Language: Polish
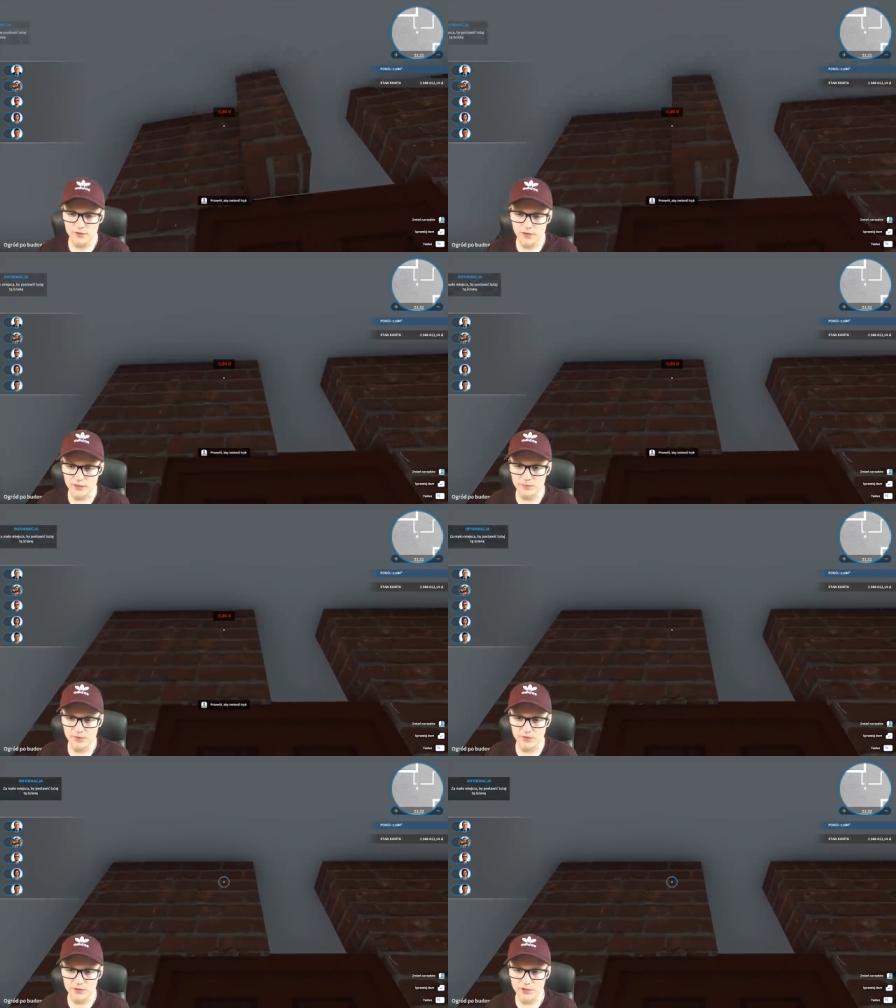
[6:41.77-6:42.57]
Nad
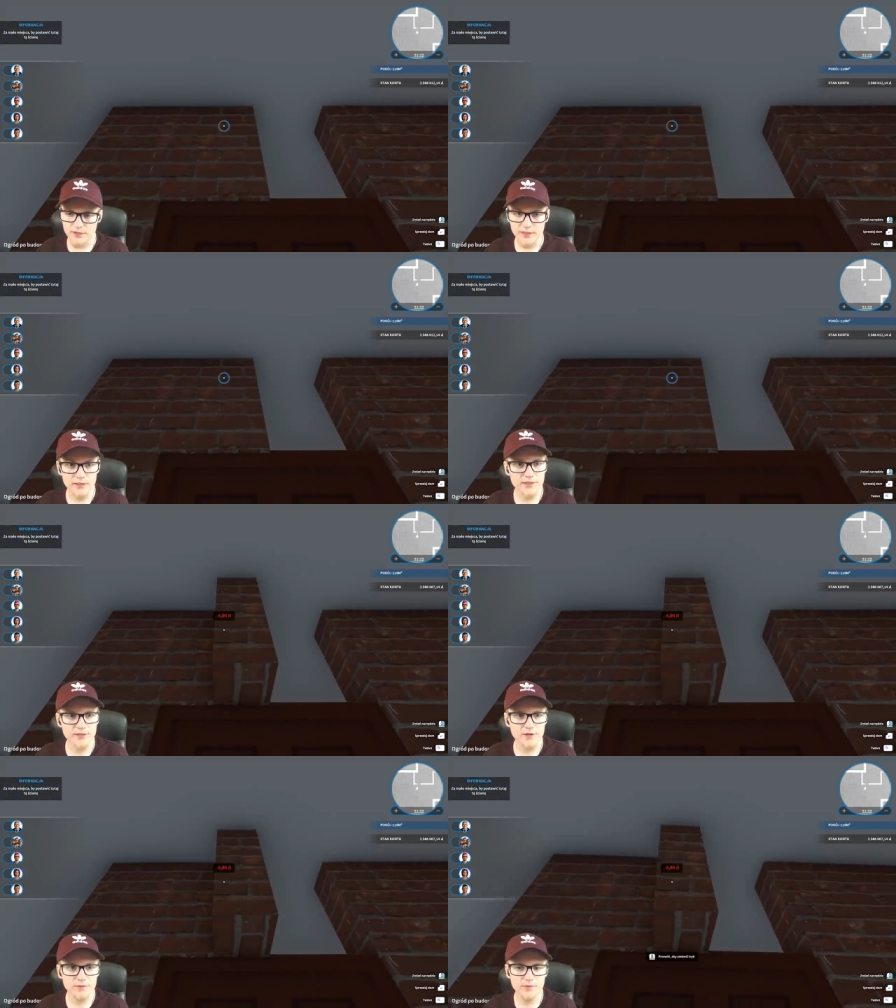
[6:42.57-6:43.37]
proże takie
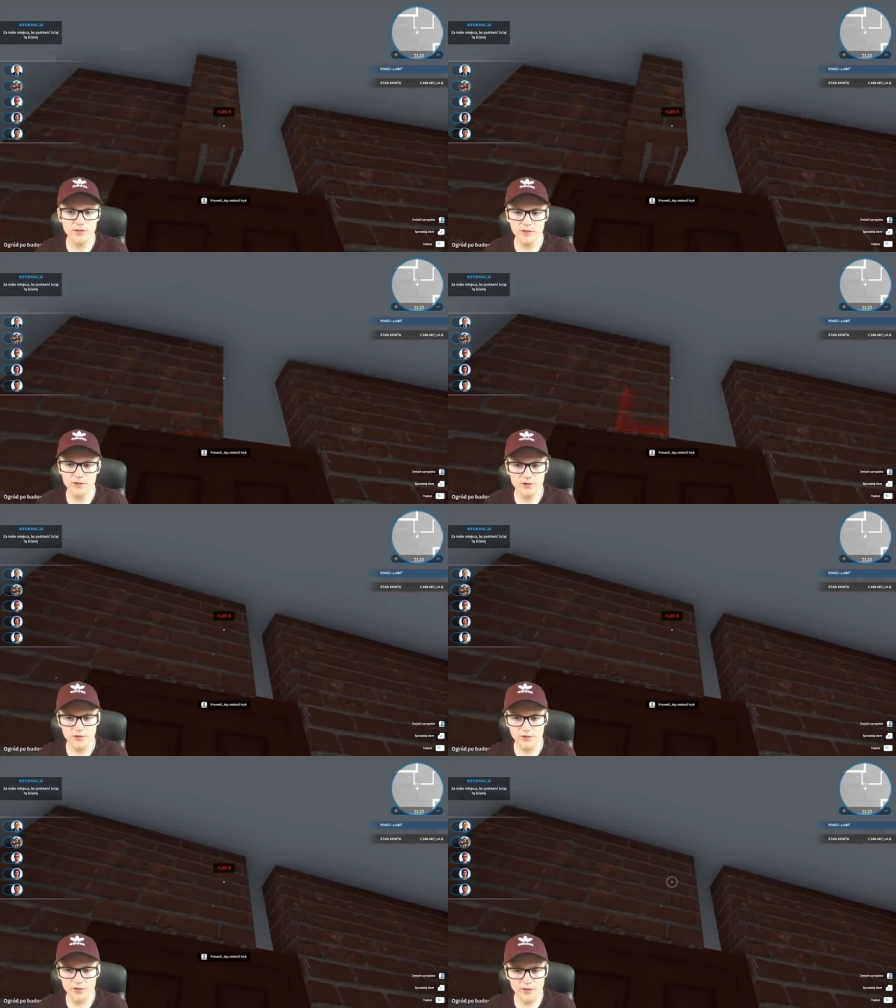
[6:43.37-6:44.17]
zrobić.
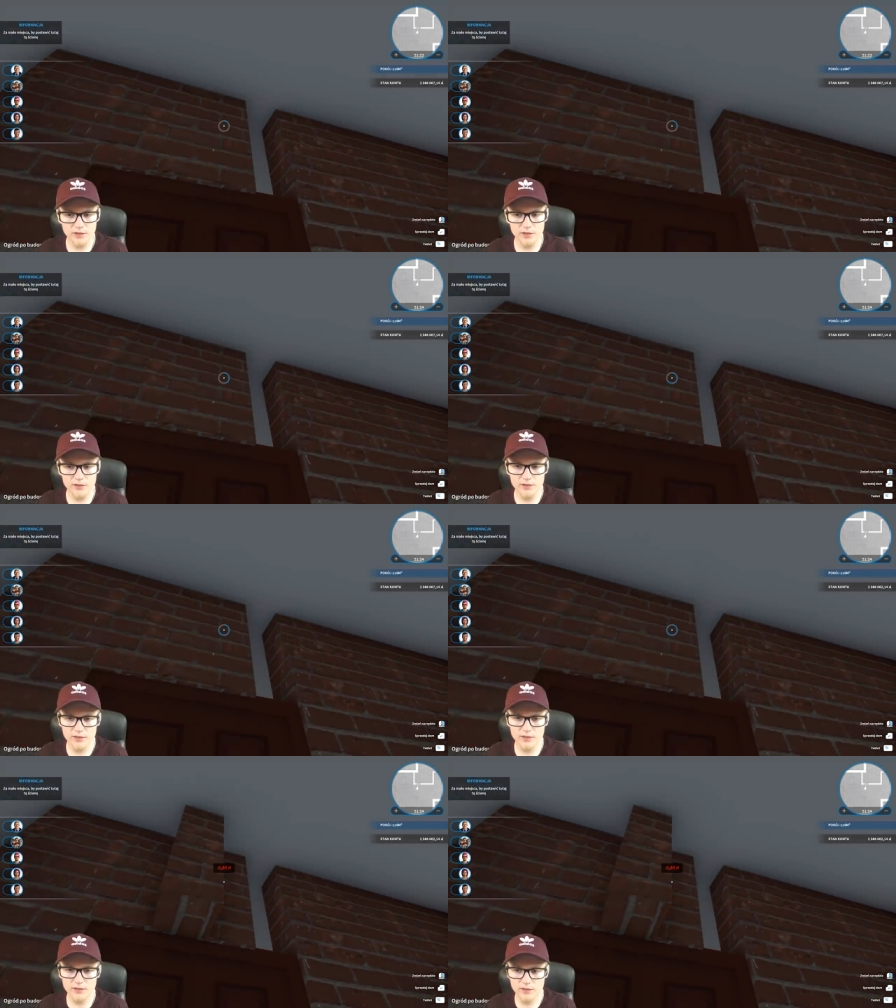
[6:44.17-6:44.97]
Okej, okay,
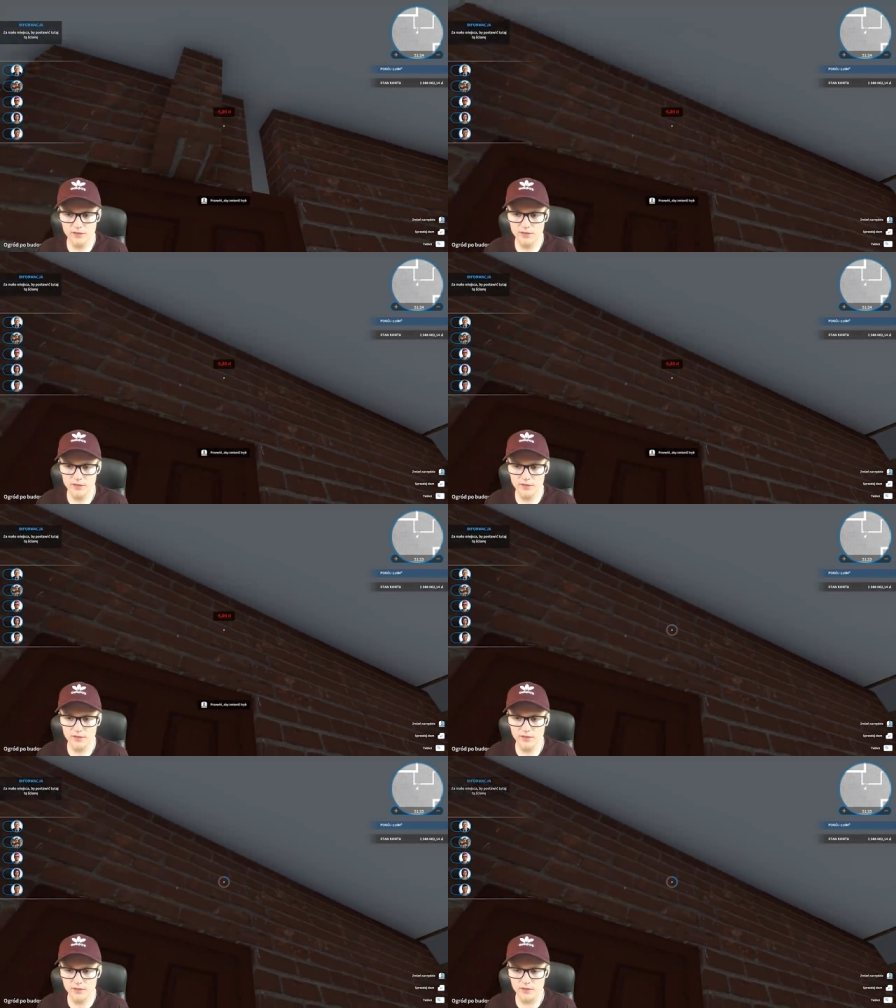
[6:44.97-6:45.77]
cyk,
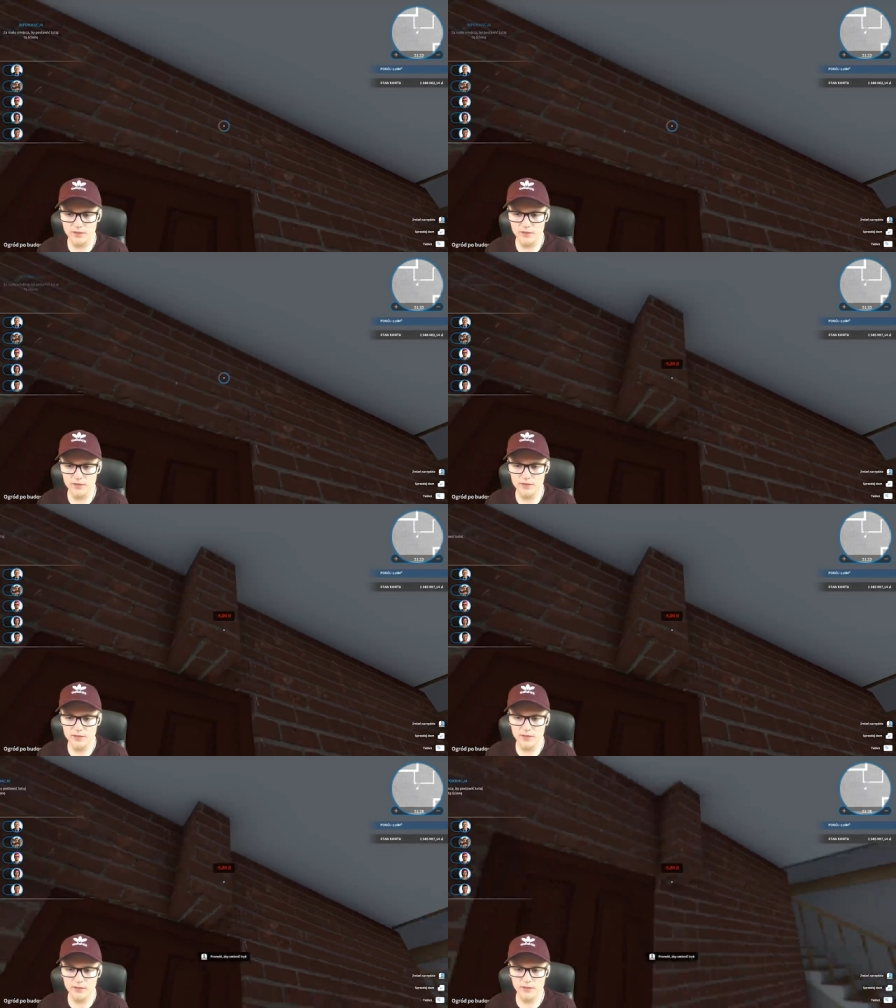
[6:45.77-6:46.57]
cyk i
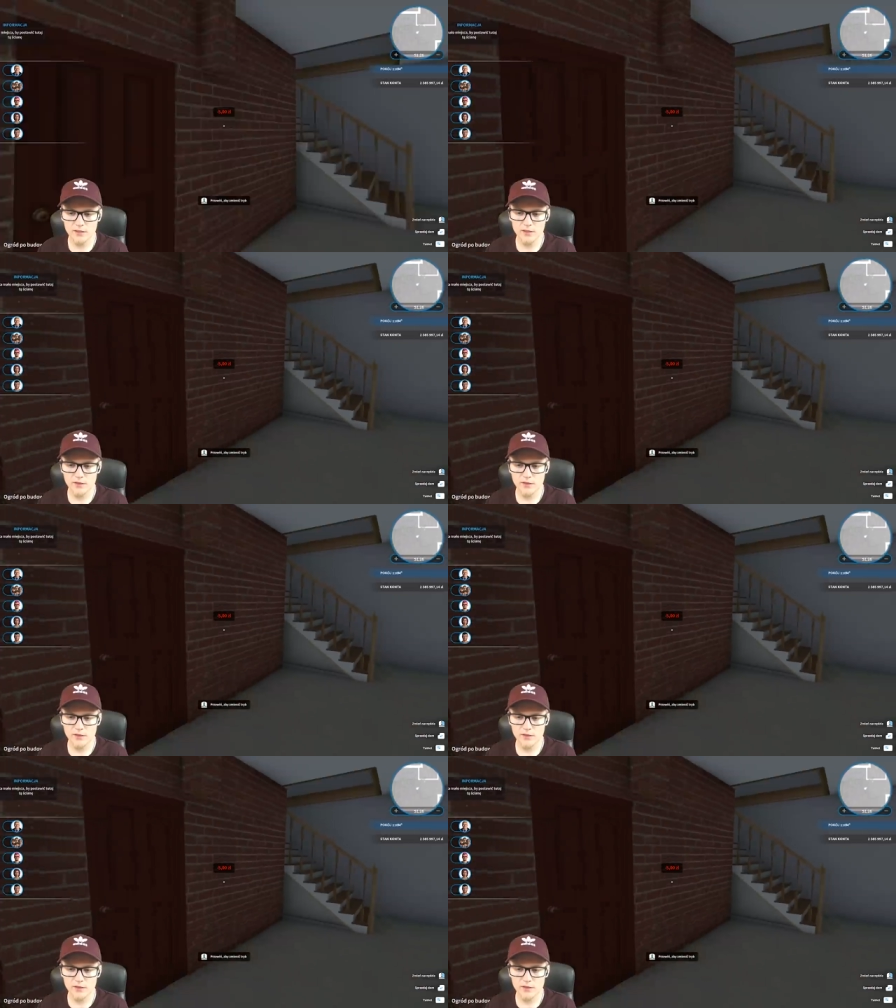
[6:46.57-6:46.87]
cyk.